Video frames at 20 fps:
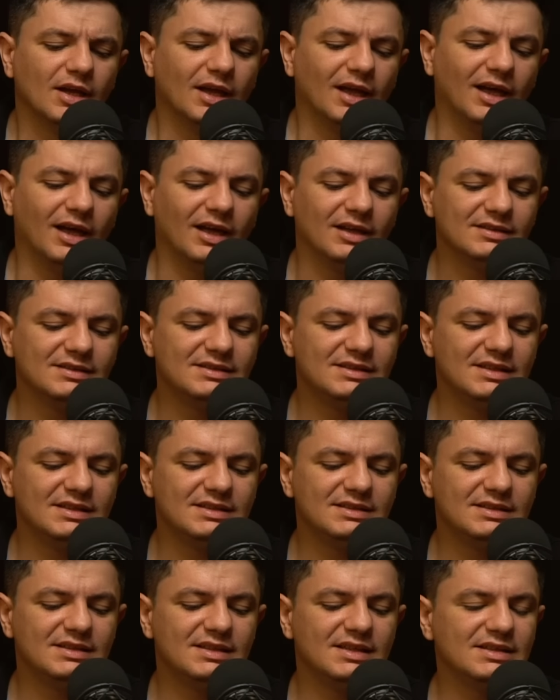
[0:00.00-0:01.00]
а,
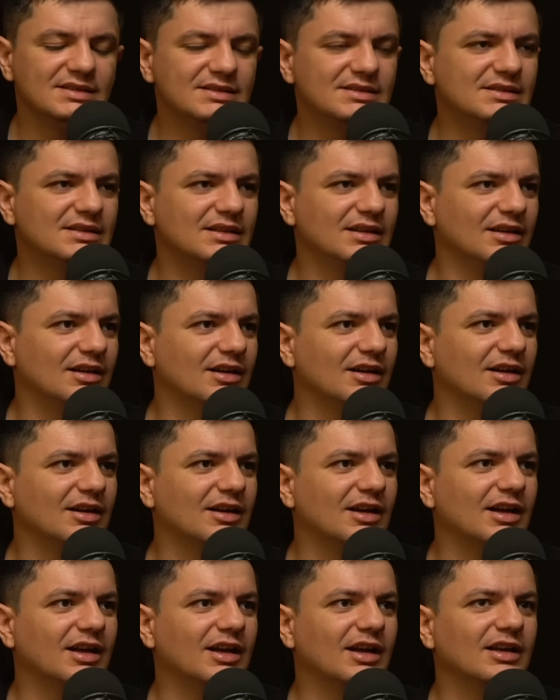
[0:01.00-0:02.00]
здесь есть э,
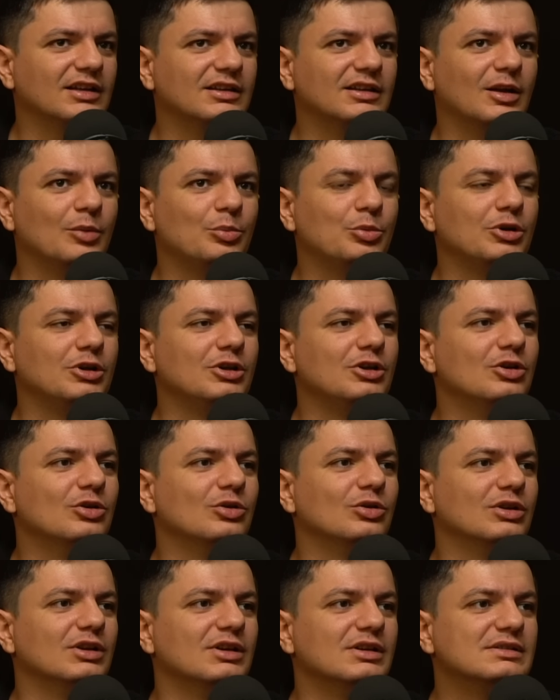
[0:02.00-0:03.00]
какая-то
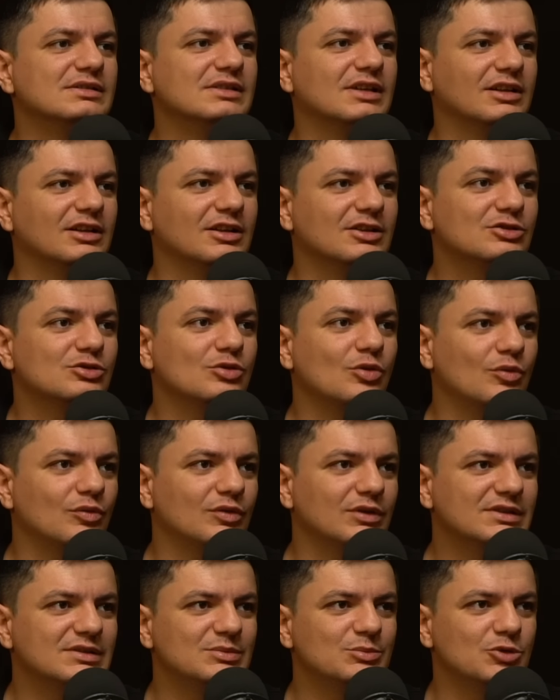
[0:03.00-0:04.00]
определенная
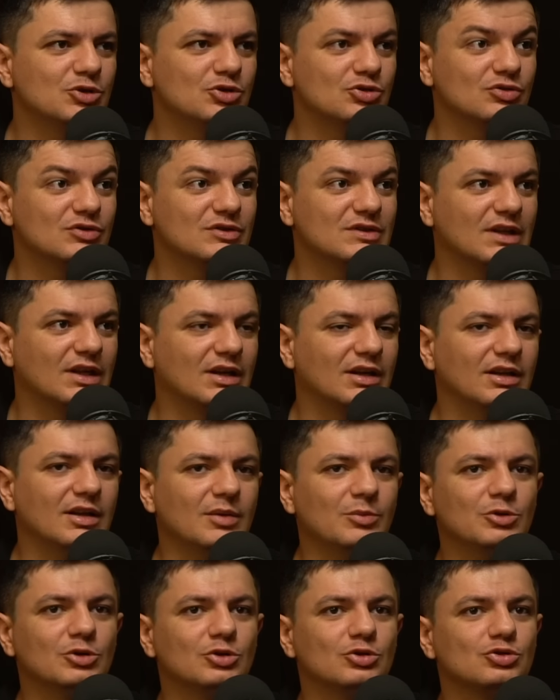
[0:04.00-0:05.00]
согласованность между
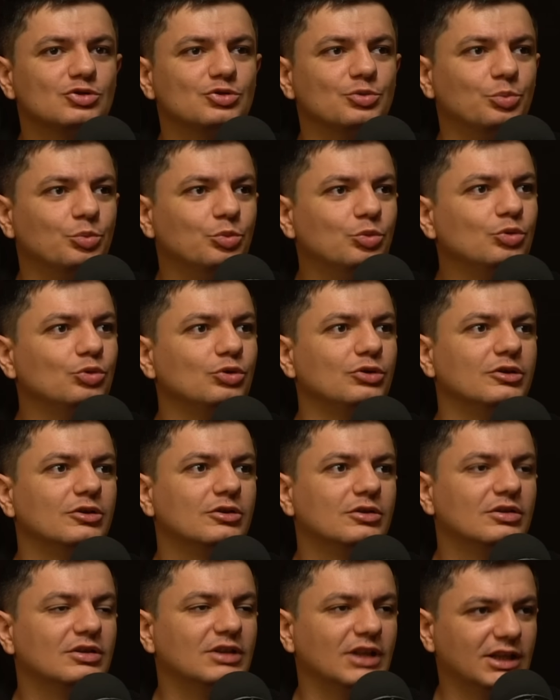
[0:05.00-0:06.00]
сторонами, то, что будут
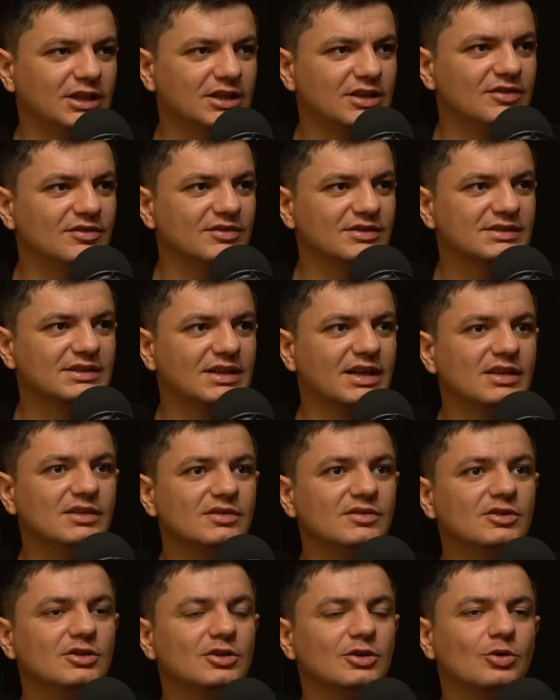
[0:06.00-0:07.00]
такие
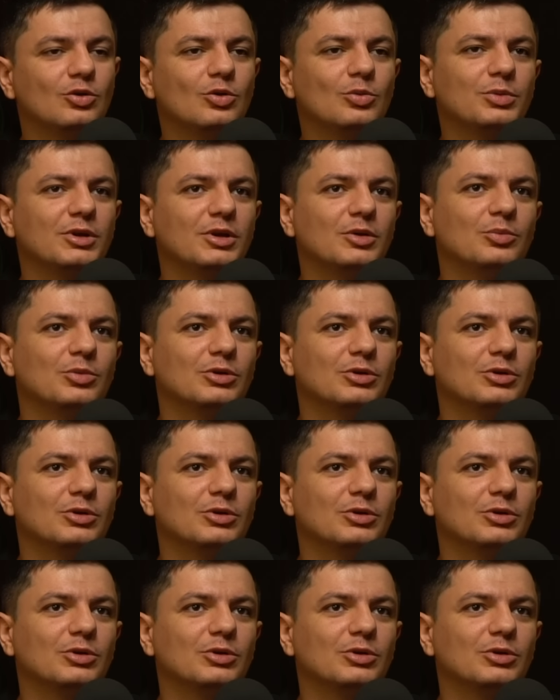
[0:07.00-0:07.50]
высказывания громкие,